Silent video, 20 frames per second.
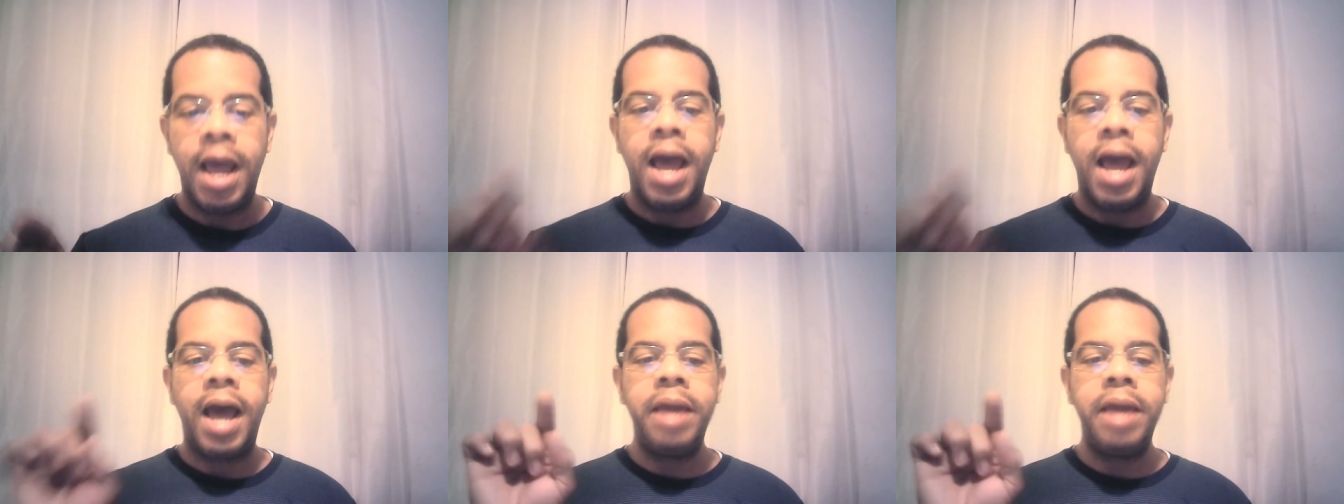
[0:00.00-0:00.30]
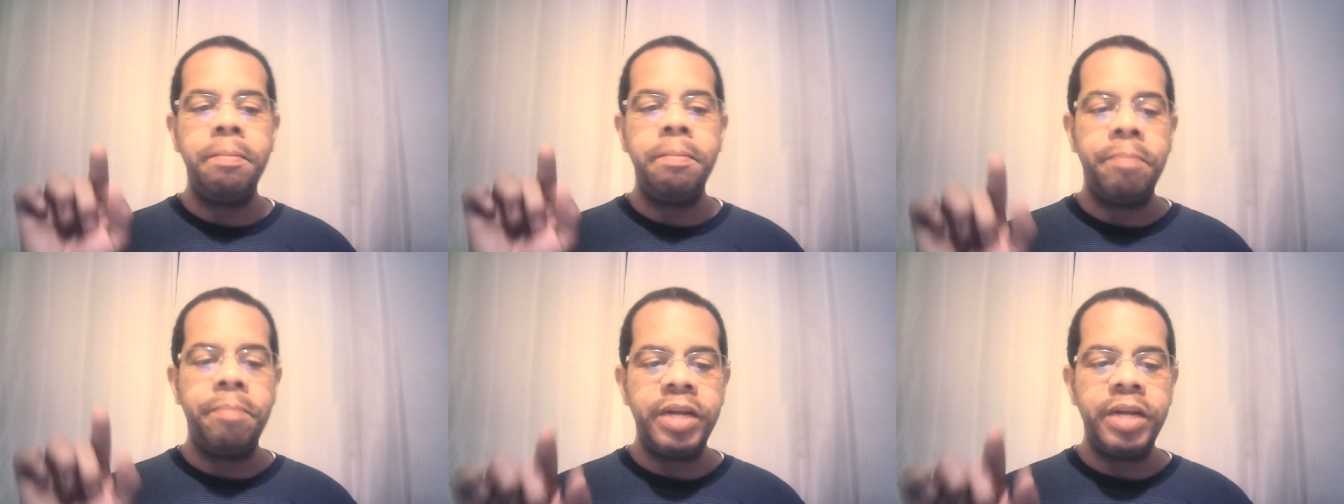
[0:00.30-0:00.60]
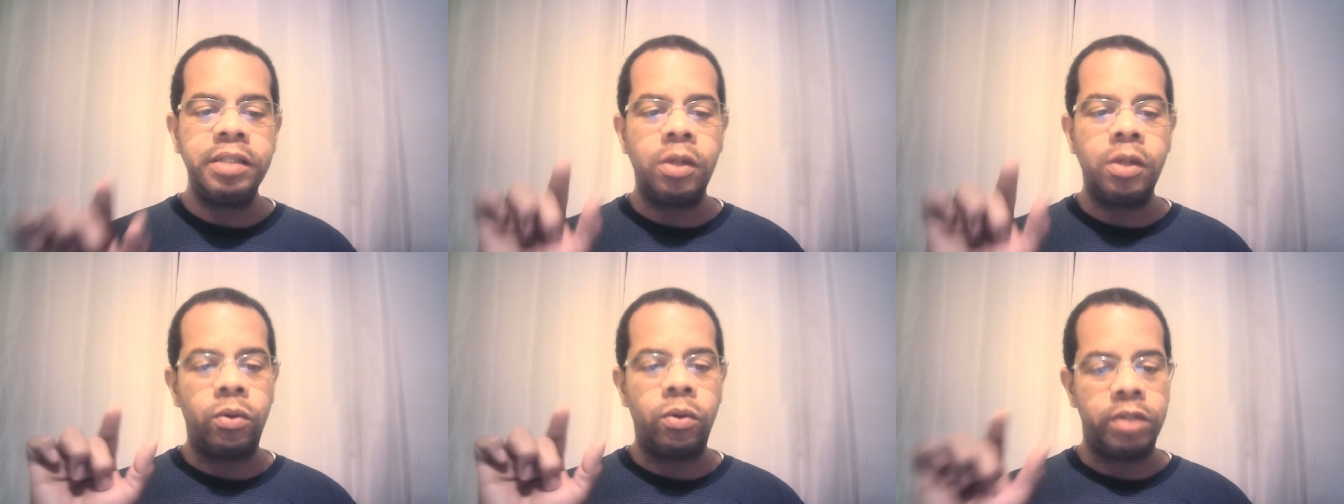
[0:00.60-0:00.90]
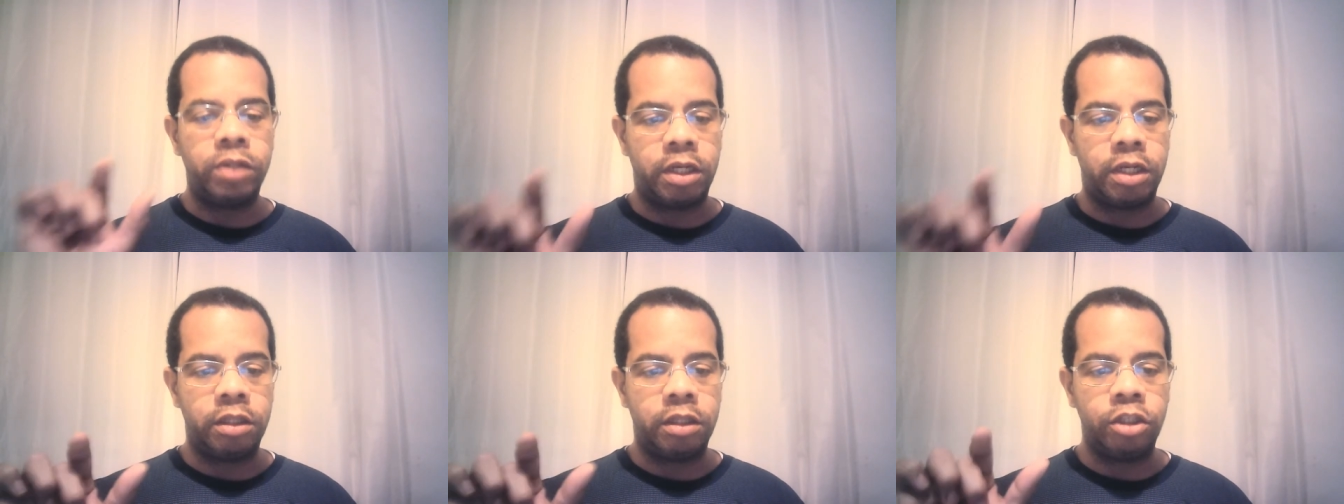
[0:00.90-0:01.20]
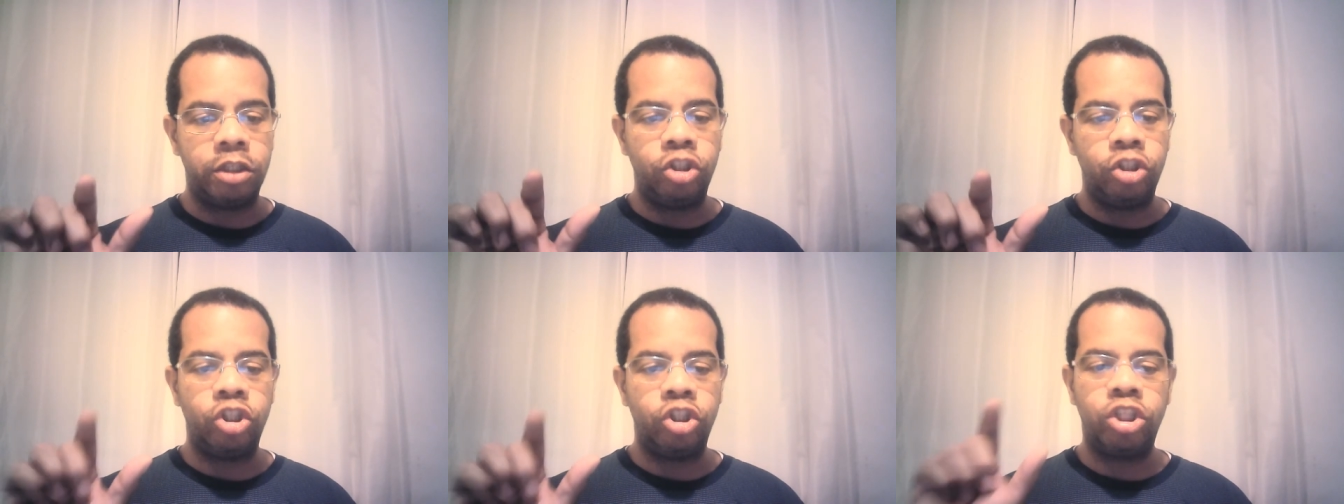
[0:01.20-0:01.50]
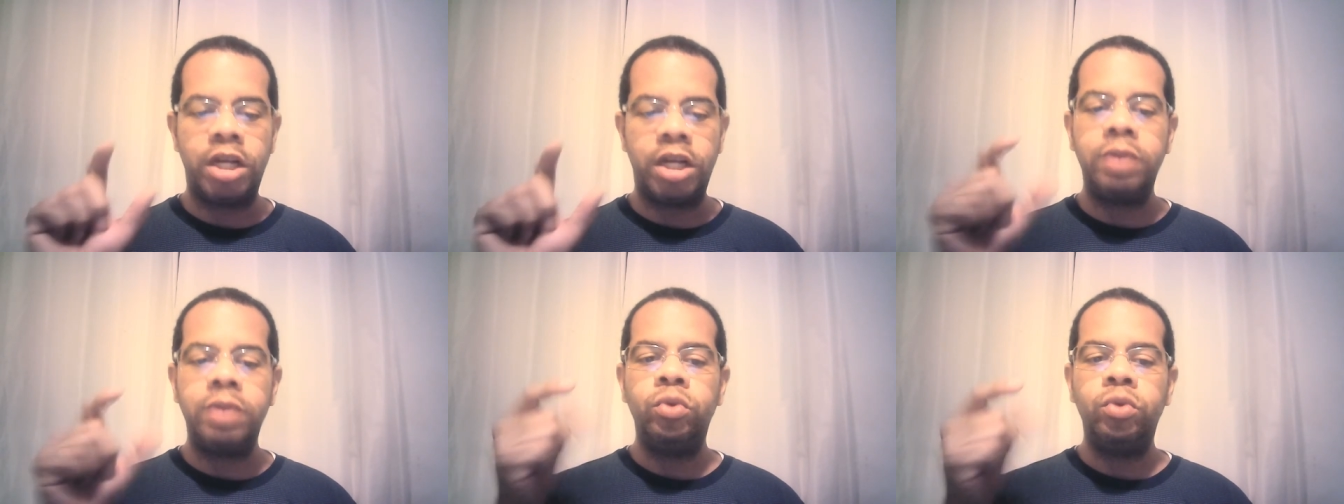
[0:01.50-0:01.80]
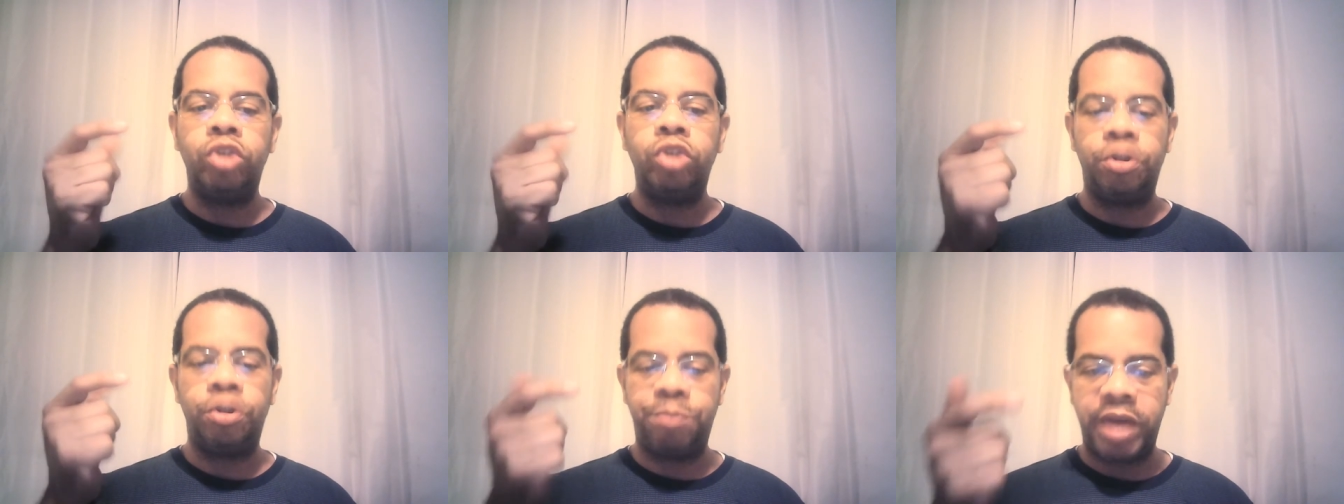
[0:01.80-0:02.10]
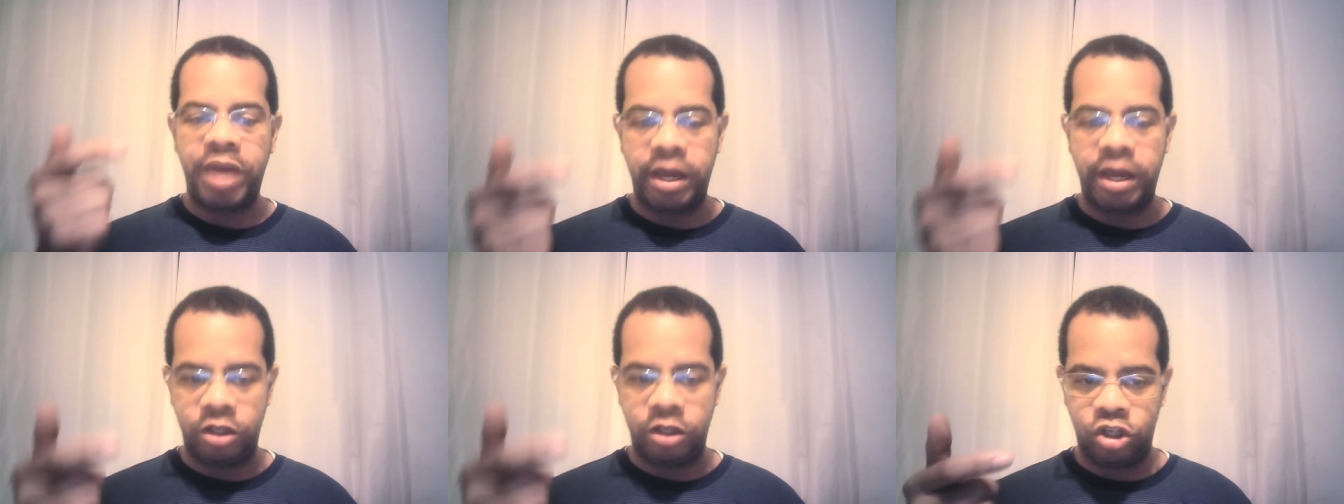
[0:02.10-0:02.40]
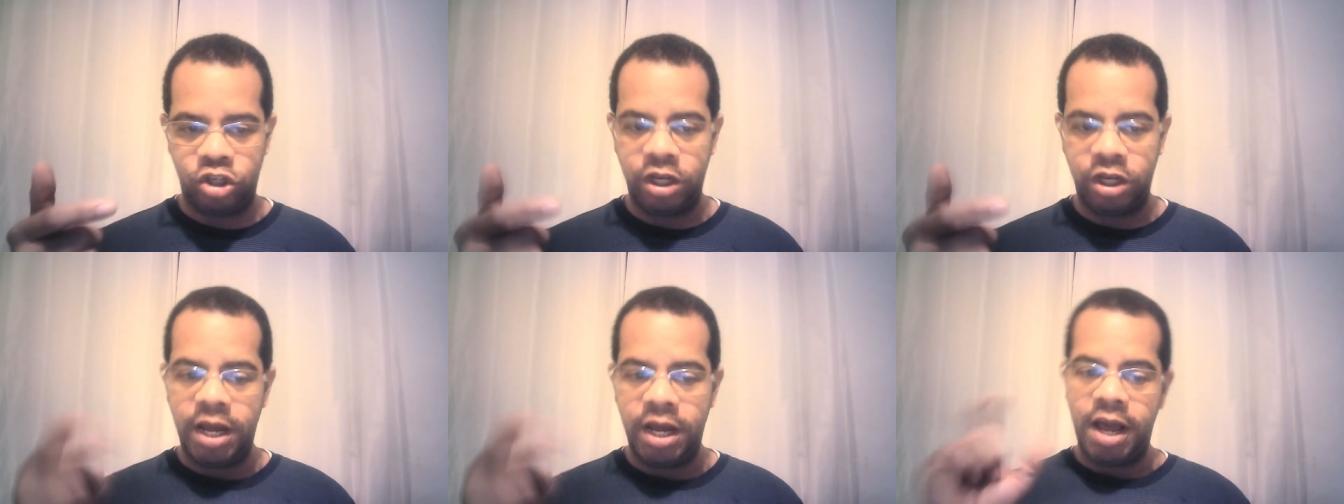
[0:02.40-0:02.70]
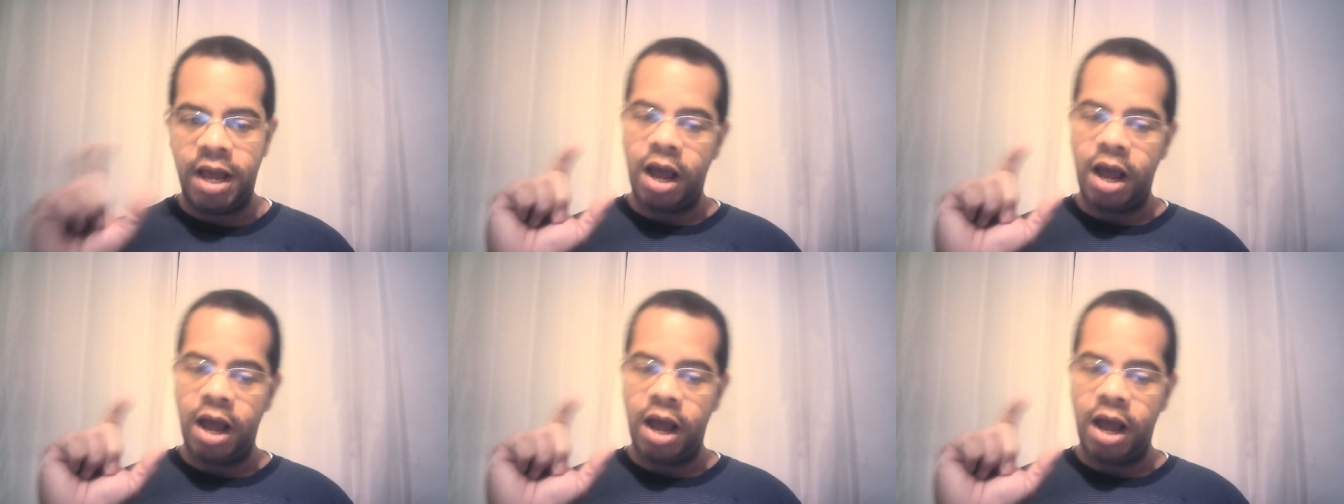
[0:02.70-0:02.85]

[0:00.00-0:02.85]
A empresa contratante já nos pede